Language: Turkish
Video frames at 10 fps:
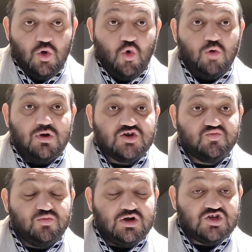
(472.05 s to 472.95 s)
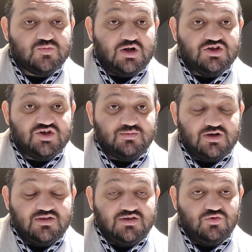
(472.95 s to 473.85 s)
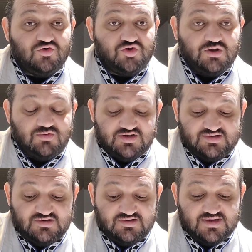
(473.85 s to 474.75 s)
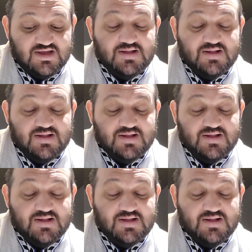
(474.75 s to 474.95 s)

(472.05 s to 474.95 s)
O maç bu maç mı acaba diye düşünebilirsiniz.